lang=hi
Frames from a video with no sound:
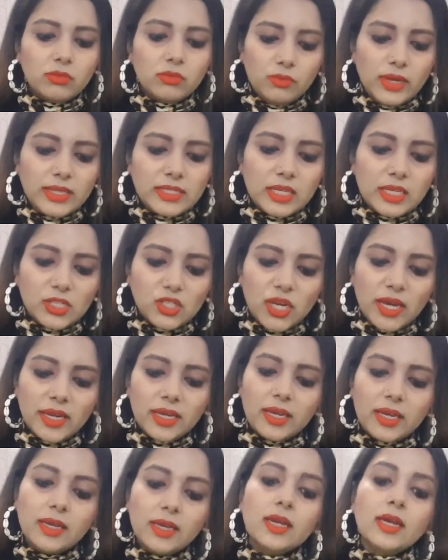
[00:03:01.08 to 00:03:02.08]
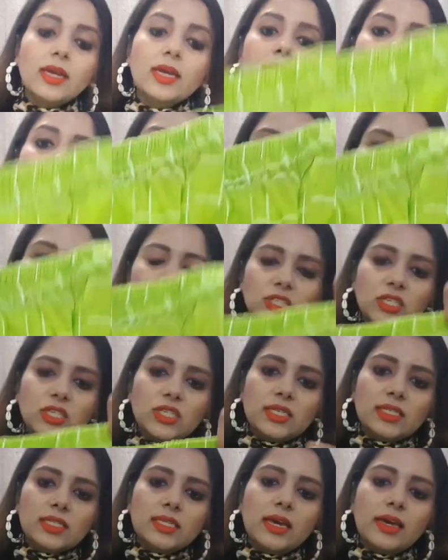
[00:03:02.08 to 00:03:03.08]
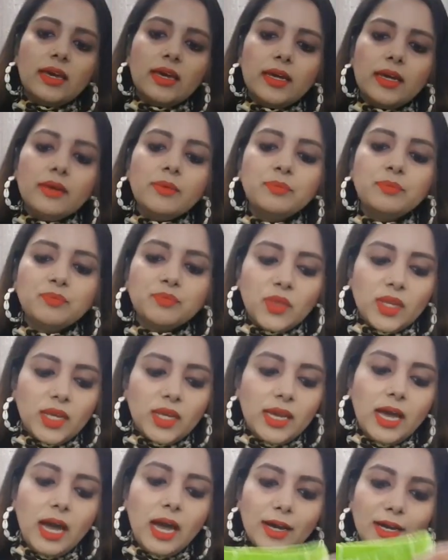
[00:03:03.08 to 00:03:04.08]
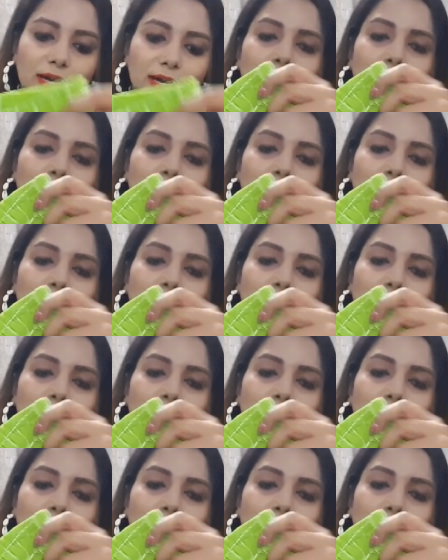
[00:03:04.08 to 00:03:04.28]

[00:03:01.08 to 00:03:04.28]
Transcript: वैसे अच्छा ही है सबसे अच्छी चीज़ ये है कि अगर